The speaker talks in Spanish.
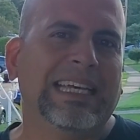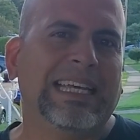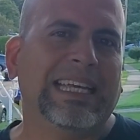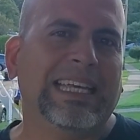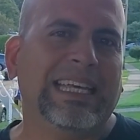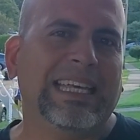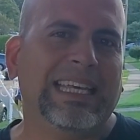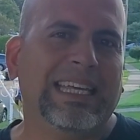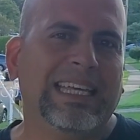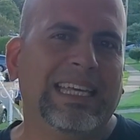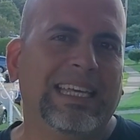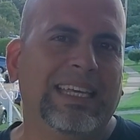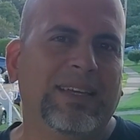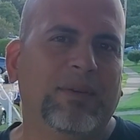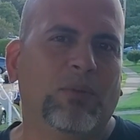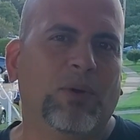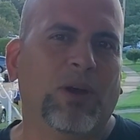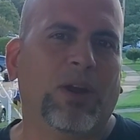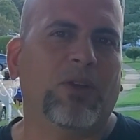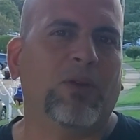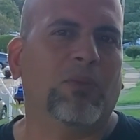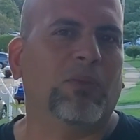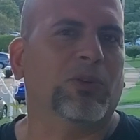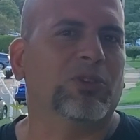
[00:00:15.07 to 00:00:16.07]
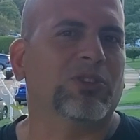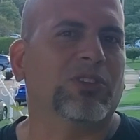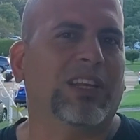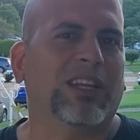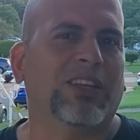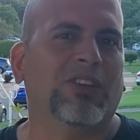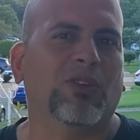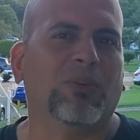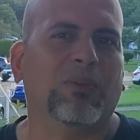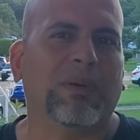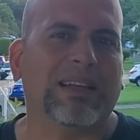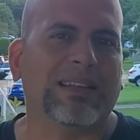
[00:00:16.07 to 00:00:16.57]
y bueno, hemos
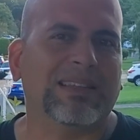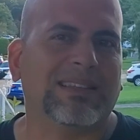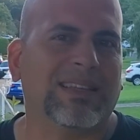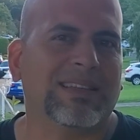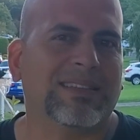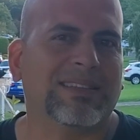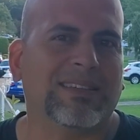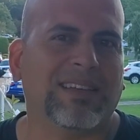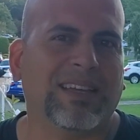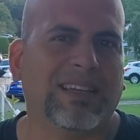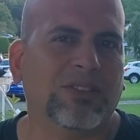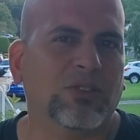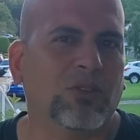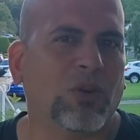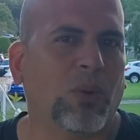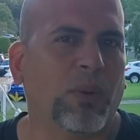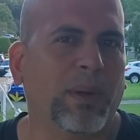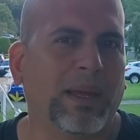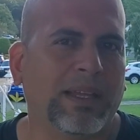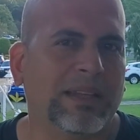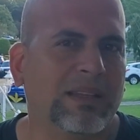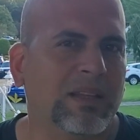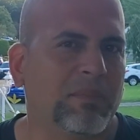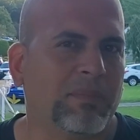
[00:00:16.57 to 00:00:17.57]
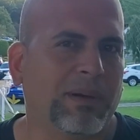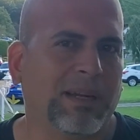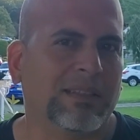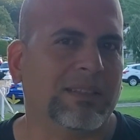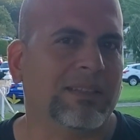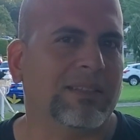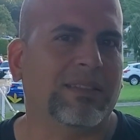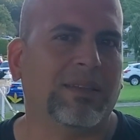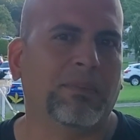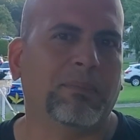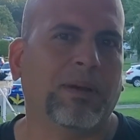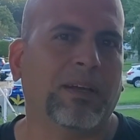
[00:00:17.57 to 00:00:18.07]
tenido más de 120
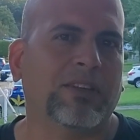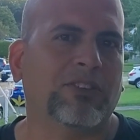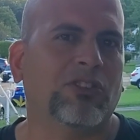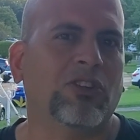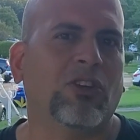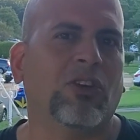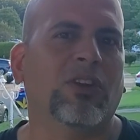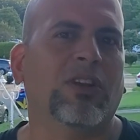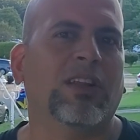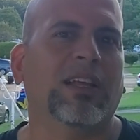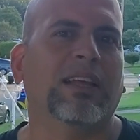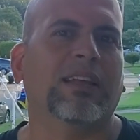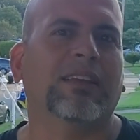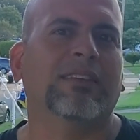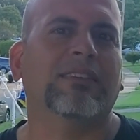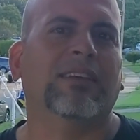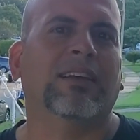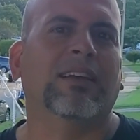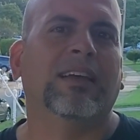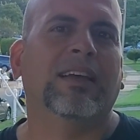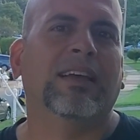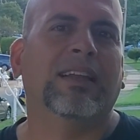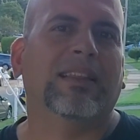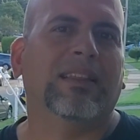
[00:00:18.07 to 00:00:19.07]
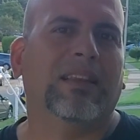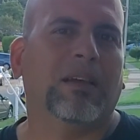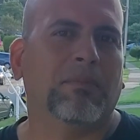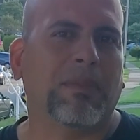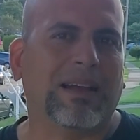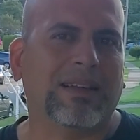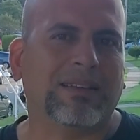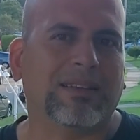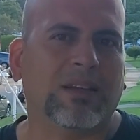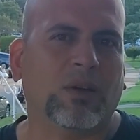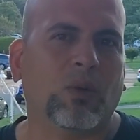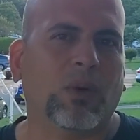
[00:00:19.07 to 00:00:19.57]
participaciones de
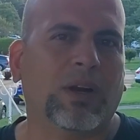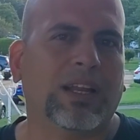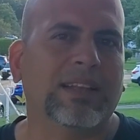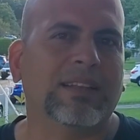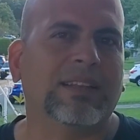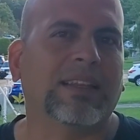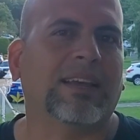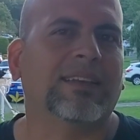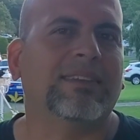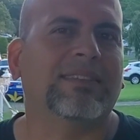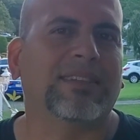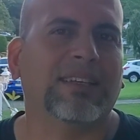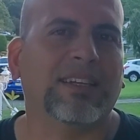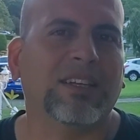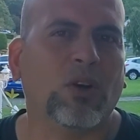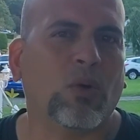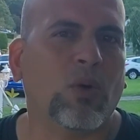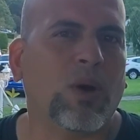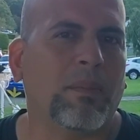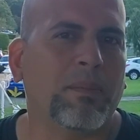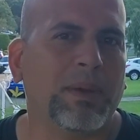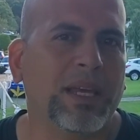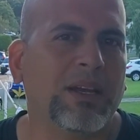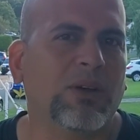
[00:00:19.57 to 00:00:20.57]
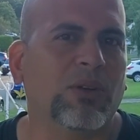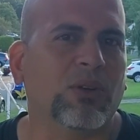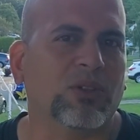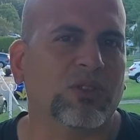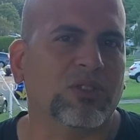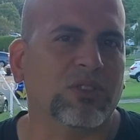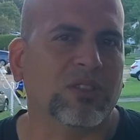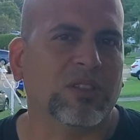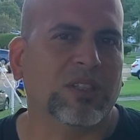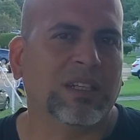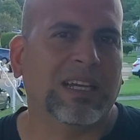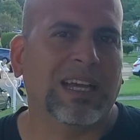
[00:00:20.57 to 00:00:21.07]
más de 45
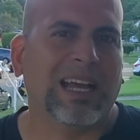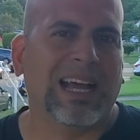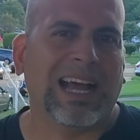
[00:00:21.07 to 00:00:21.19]
amigos,